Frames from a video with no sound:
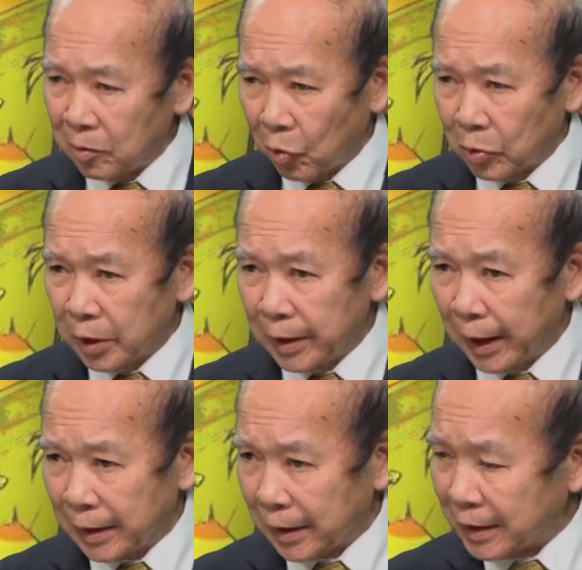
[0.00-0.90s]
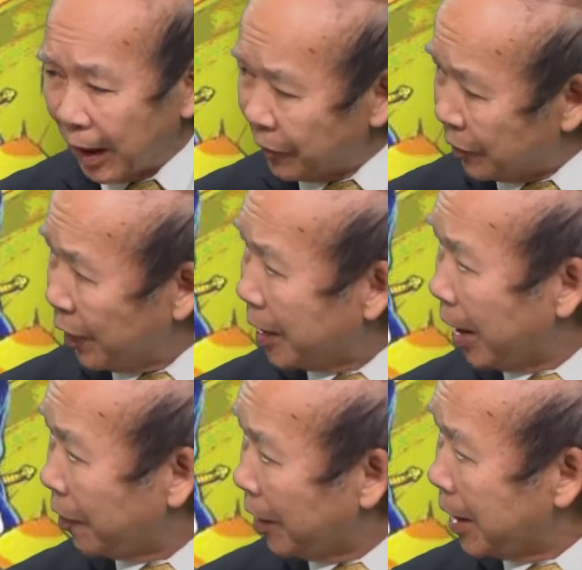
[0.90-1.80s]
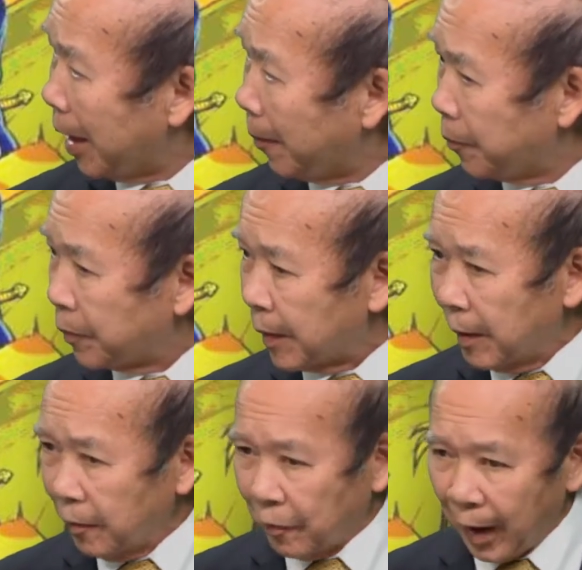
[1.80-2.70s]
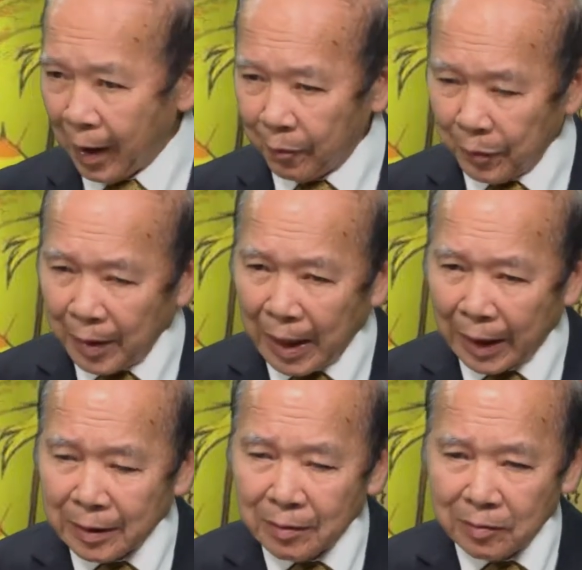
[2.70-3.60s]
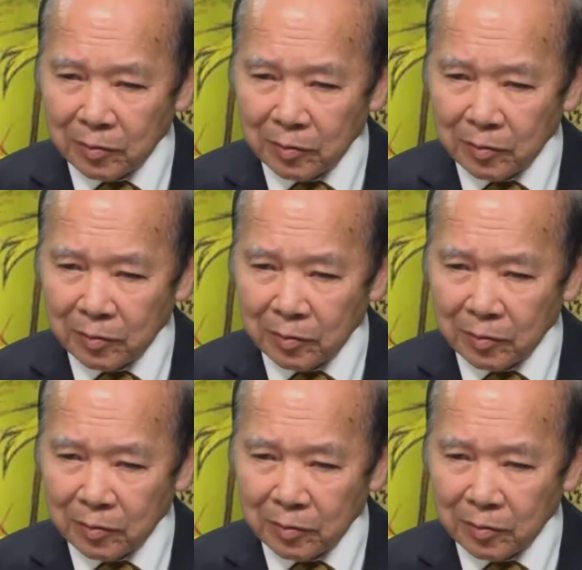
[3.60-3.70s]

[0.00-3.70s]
tôi suy nghĩ sẽ chạy về hướng nào hướng nào và biết đánh